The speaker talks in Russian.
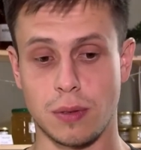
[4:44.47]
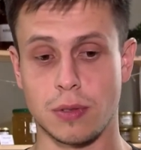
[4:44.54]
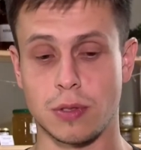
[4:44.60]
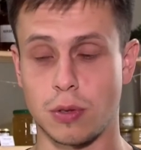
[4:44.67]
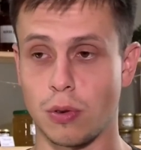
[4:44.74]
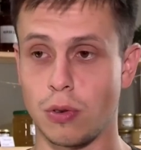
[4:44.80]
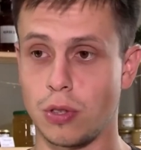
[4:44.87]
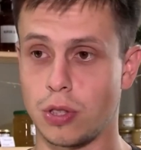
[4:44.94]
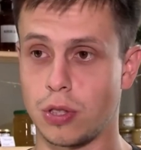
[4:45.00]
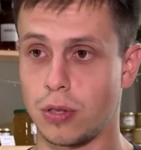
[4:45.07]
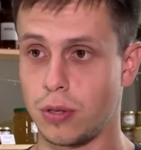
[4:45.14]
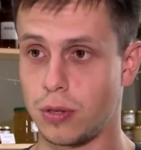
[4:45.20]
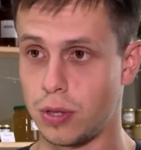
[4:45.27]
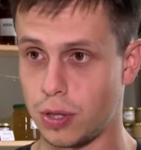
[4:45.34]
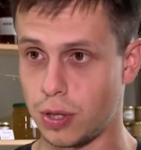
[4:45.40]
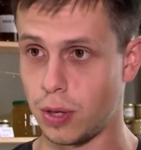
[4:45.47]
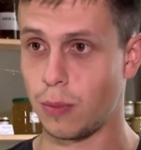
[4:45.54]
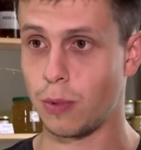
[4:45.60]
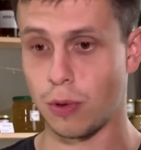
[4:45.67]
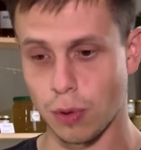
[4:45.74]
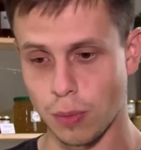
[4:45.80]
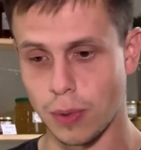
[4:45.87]
строишь
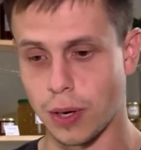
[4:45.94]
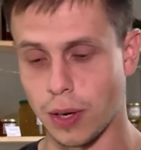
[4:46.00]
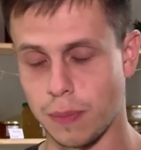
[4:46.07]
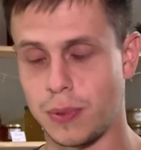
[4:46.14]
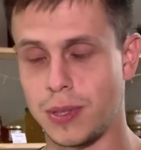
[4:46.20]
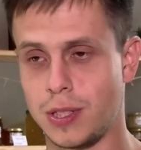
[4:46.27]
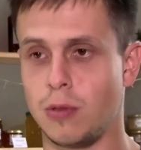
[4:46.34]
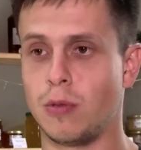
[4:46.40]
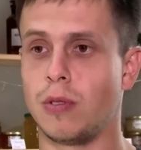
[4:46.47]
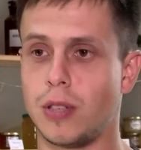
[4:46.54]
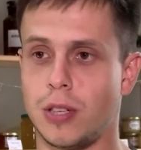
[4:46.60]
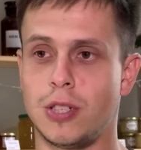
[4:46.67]
систему, грубо говоря, пенсионных